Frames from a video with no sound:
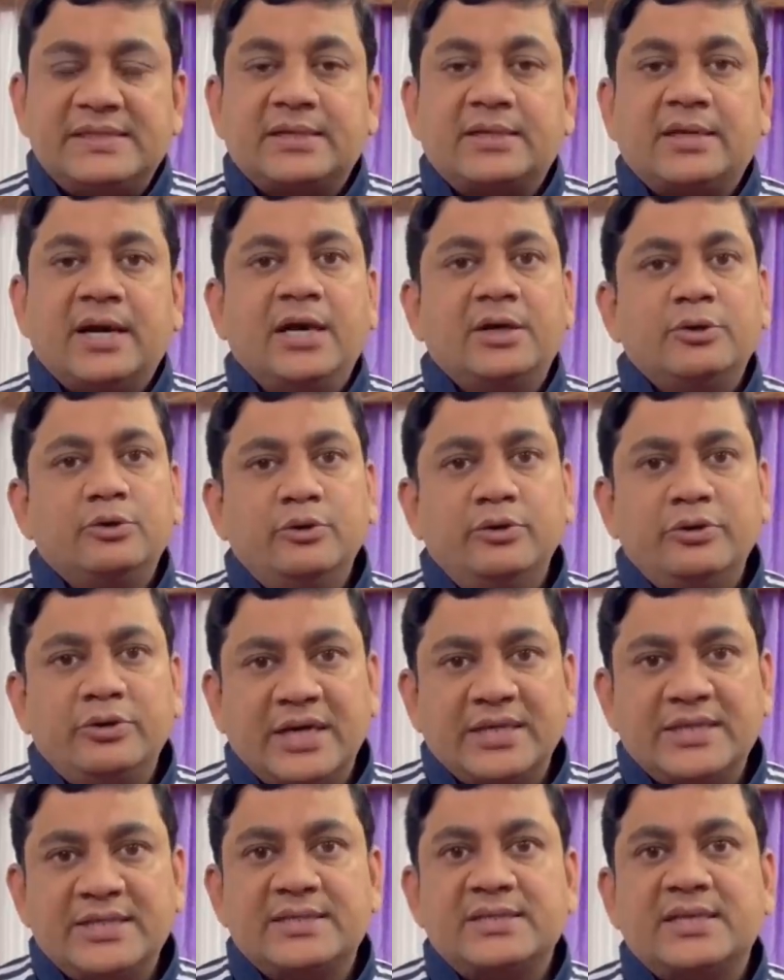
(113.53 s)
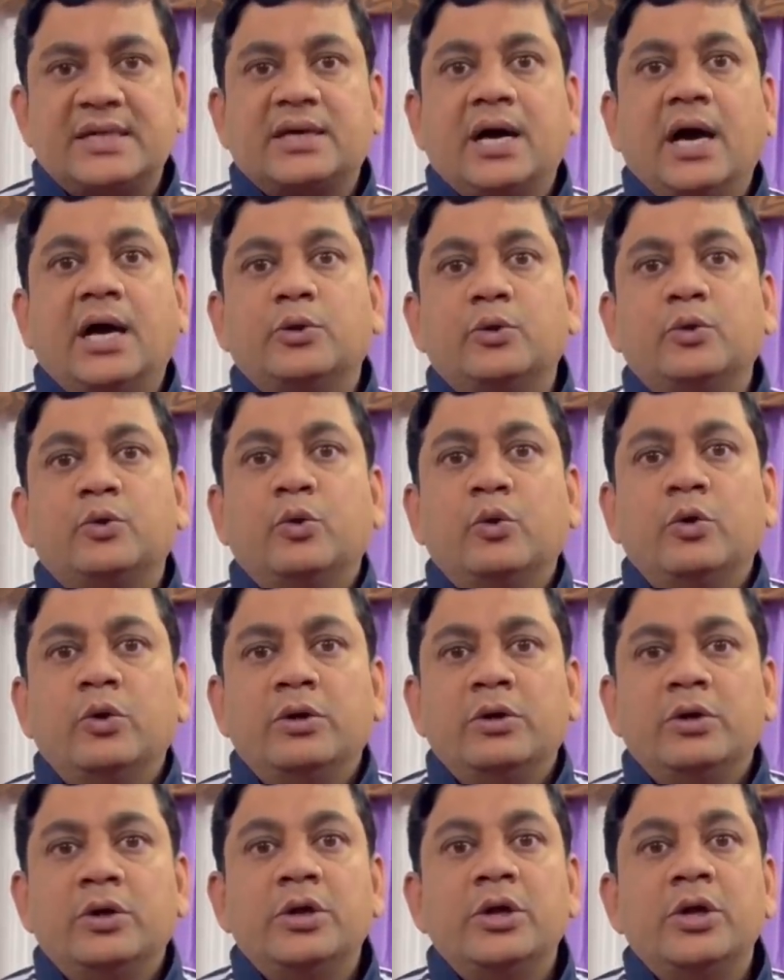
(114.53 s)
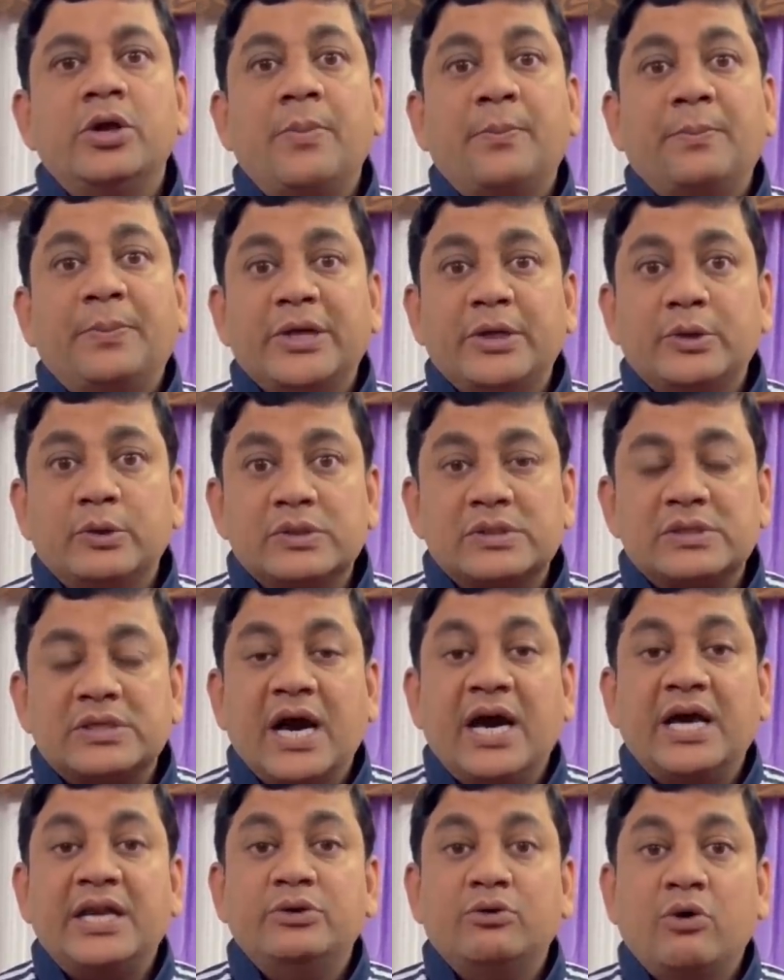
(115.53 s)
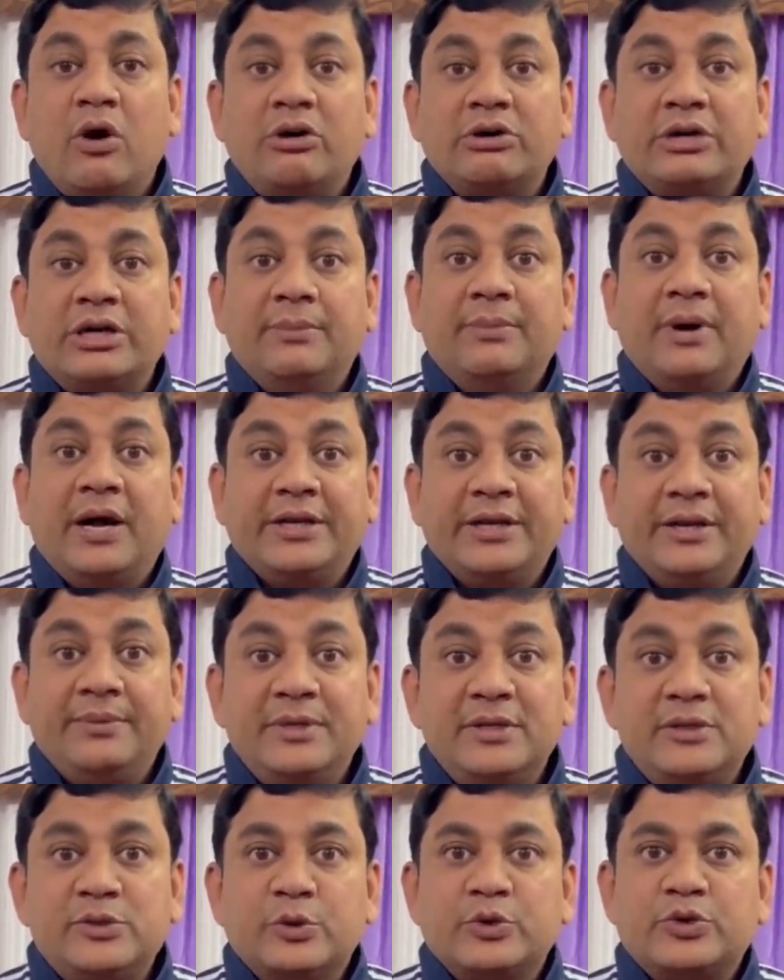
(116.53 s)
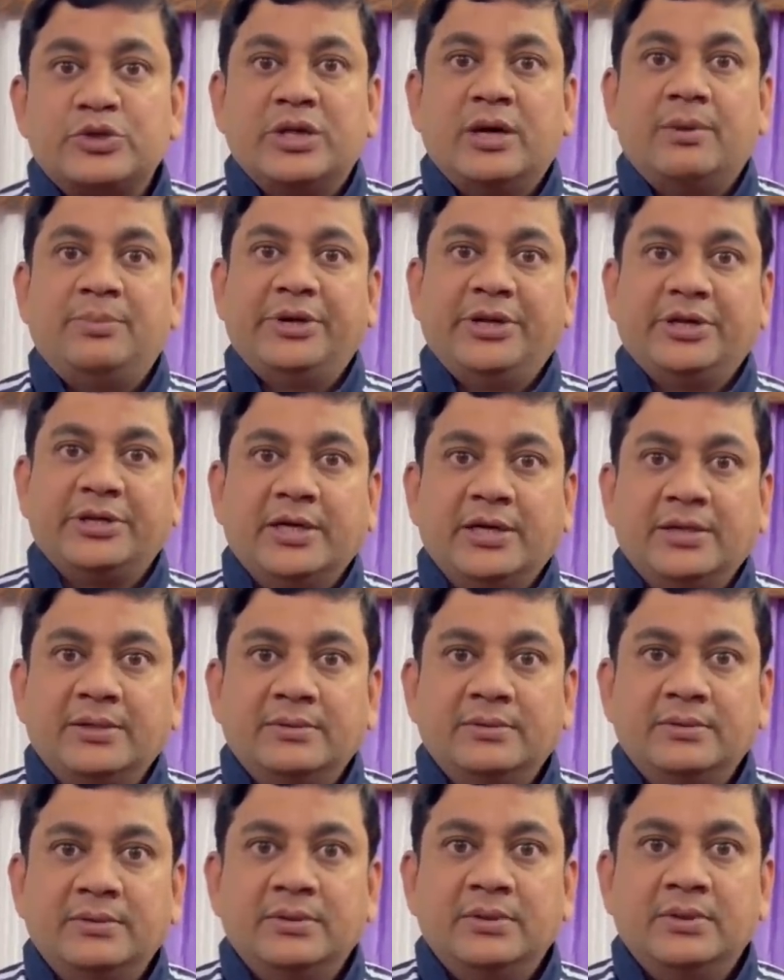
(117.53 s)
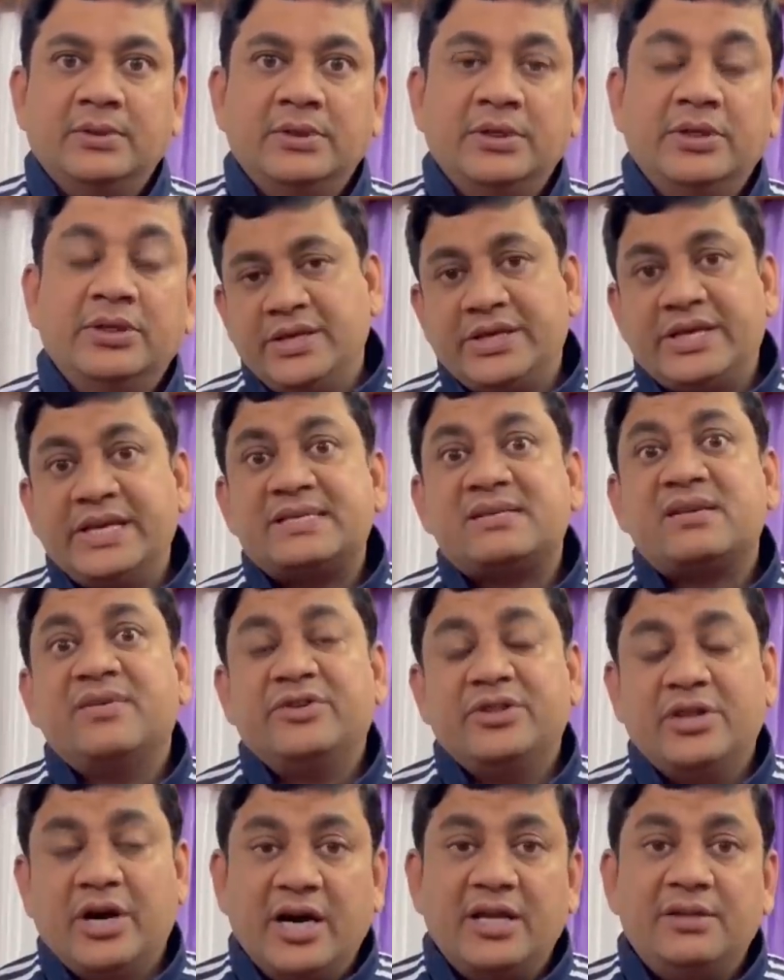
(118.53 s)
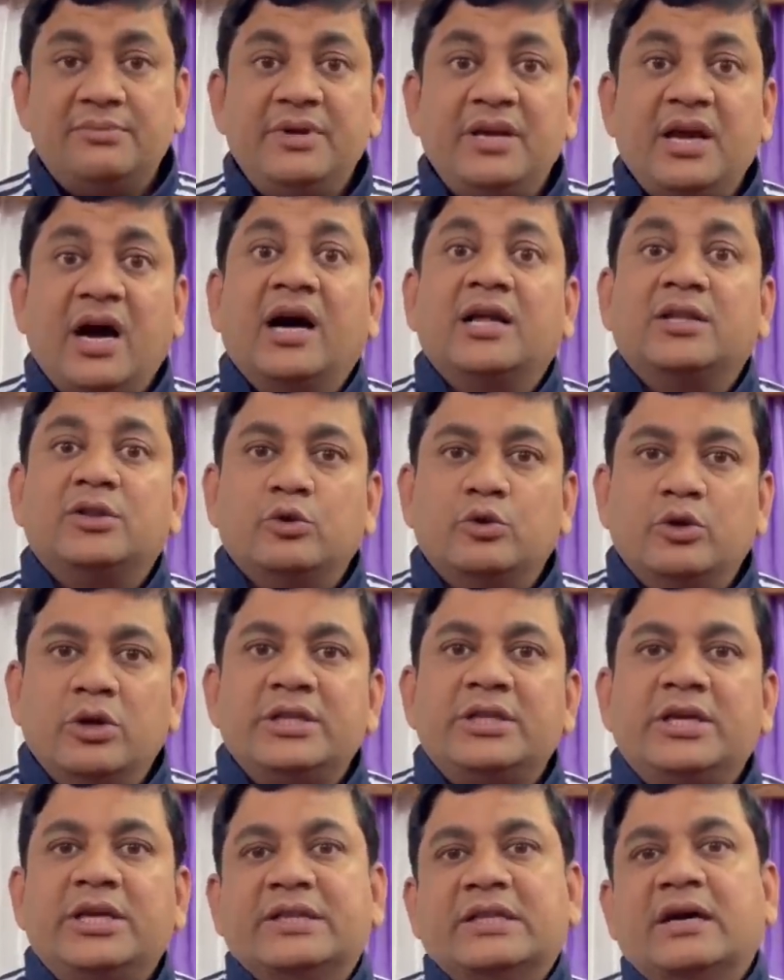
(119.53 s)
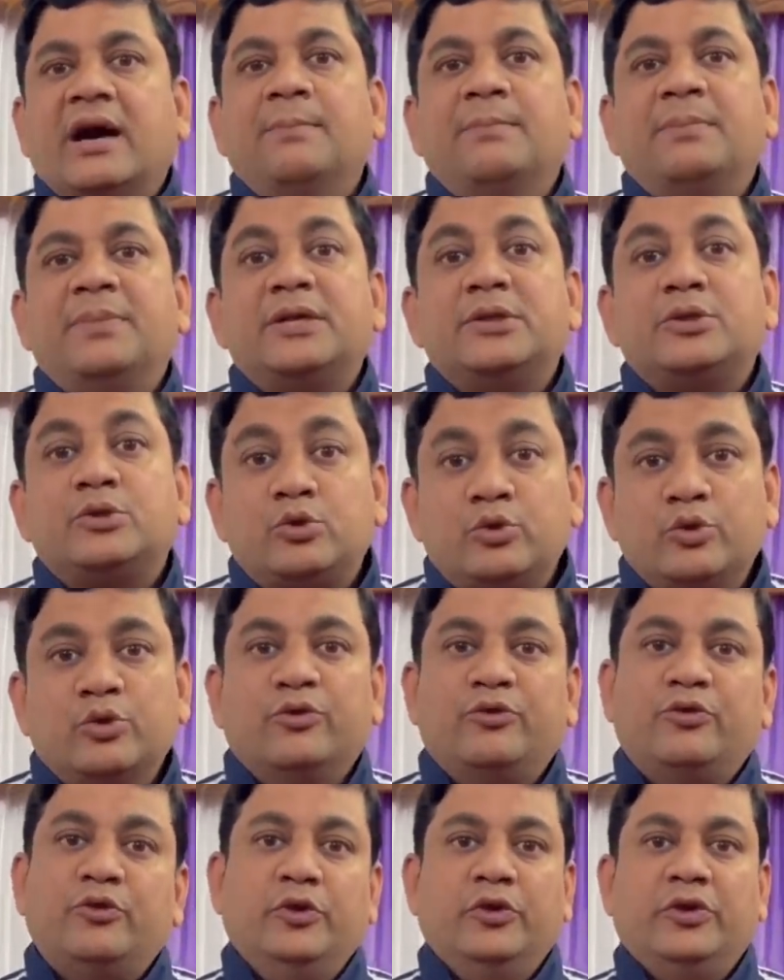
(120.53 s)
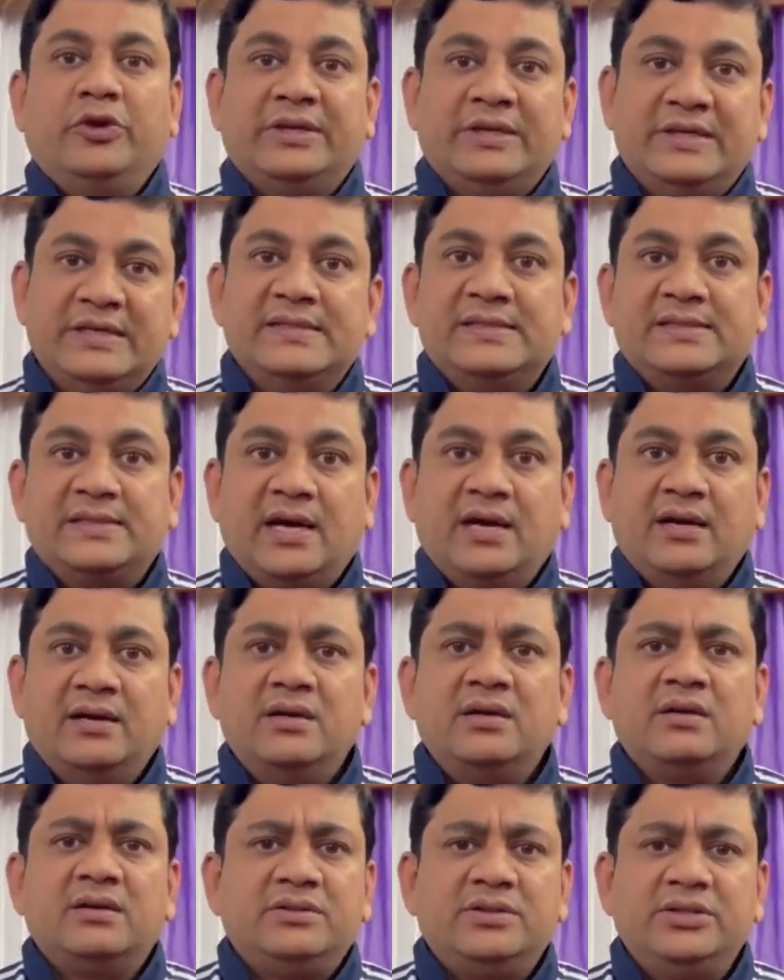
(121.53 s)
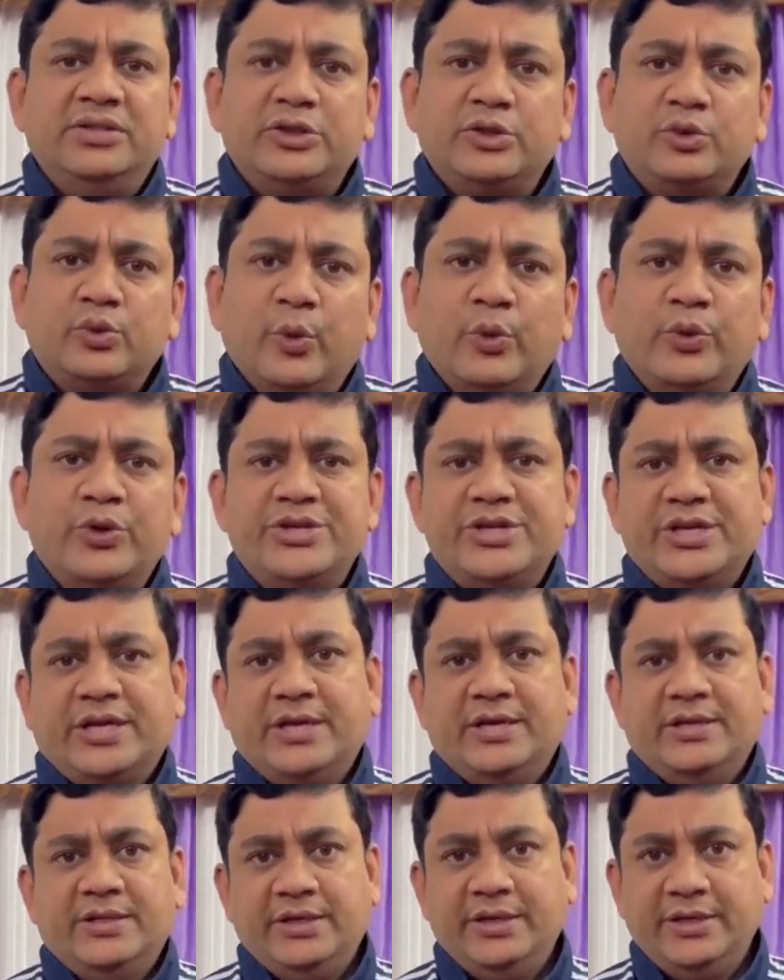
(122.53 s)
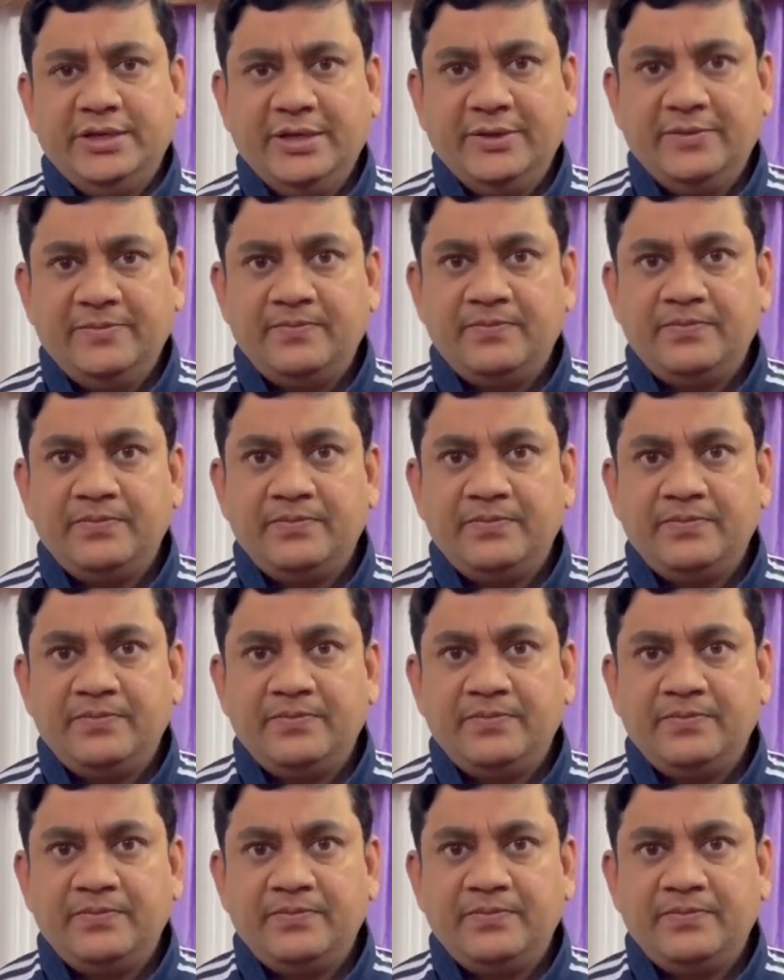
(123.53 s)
क्या कुछ कह रहे हैं हिंदुस्तानी अवाम मोर्चा के राष्ट्रीय प्रवक्ता दानिश रिजवान पहले आप वो सुने देखिए संविधान में आंदोलन के नाम पर तोड़फोड़ और हिंसा की कोई जगह नहीं है